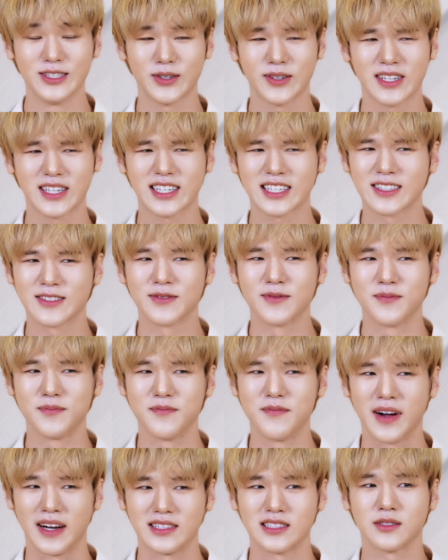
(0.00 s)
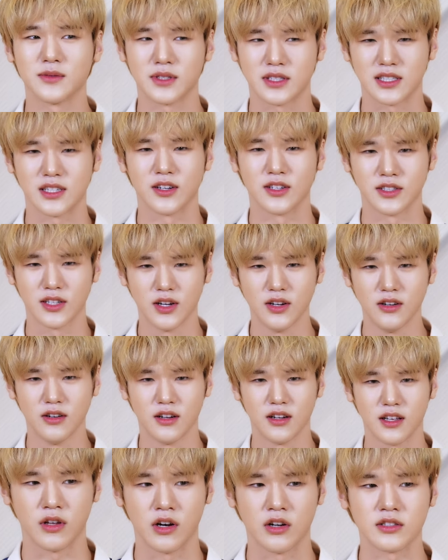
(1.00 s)
조금 말씀을 드려서
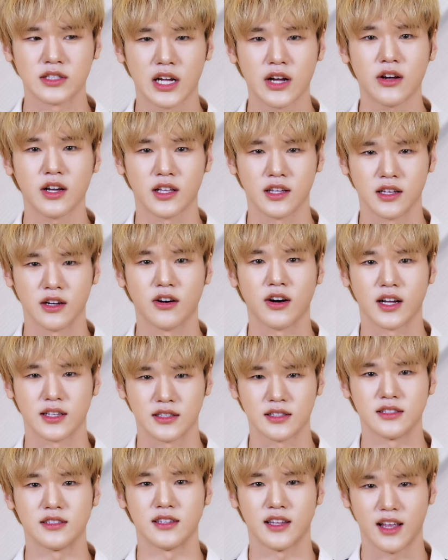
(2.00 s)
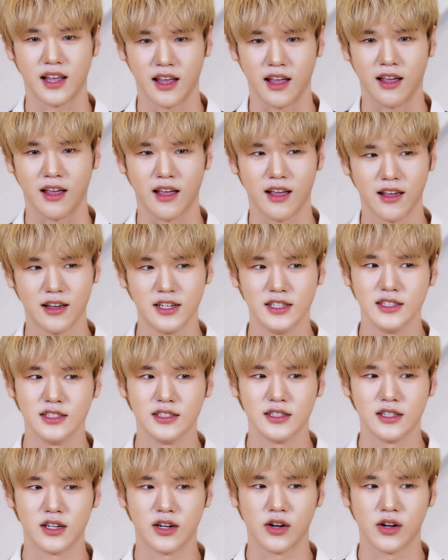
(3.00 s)
이런 상황인 것 같은데
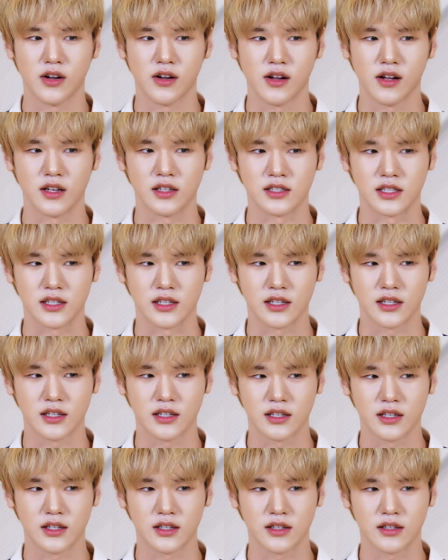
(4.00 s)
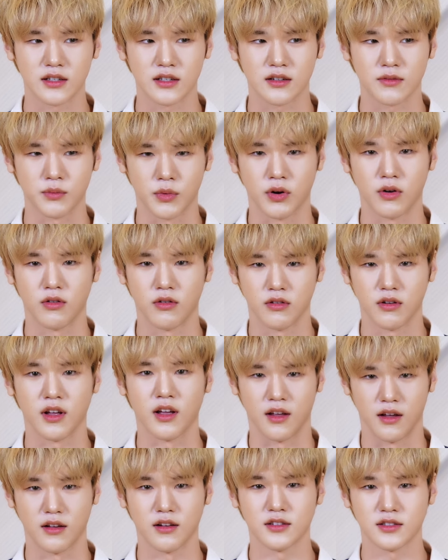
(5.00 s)
이제 뭐
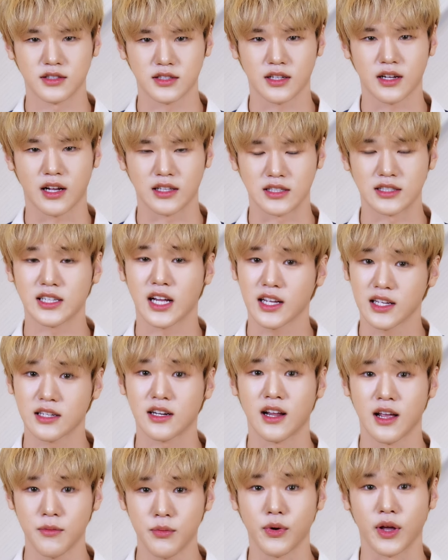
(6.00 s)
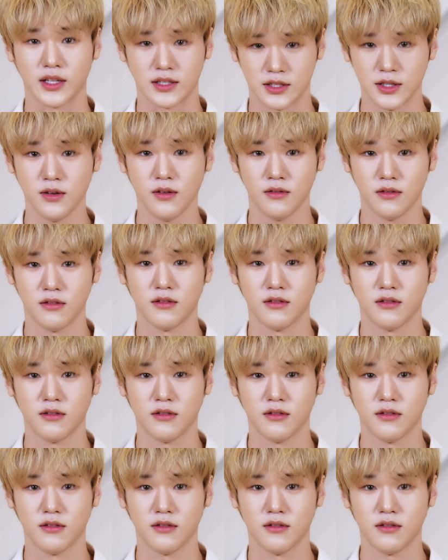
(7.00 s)
예, 같이 상의를 해보겠죠.